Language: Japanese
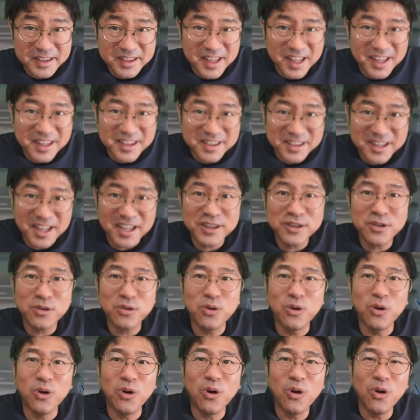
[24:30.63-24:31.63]
点々と
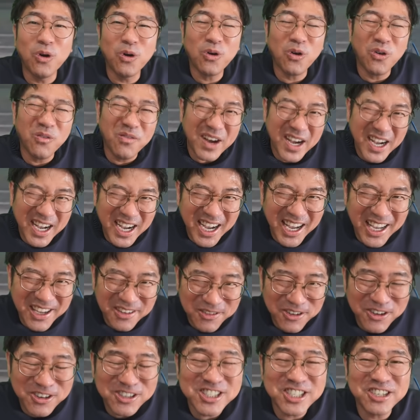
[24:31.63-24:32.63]
こう細かい
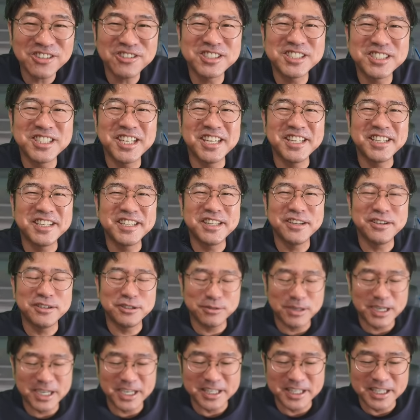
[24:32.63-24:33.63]
描写をしていってい
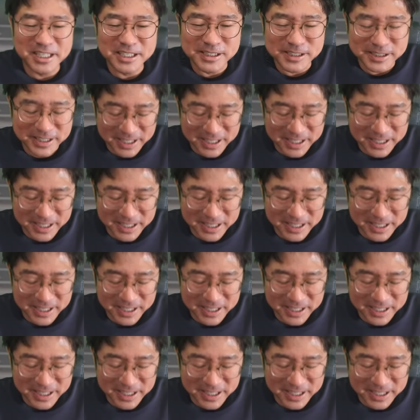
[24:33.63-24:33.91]
るわけです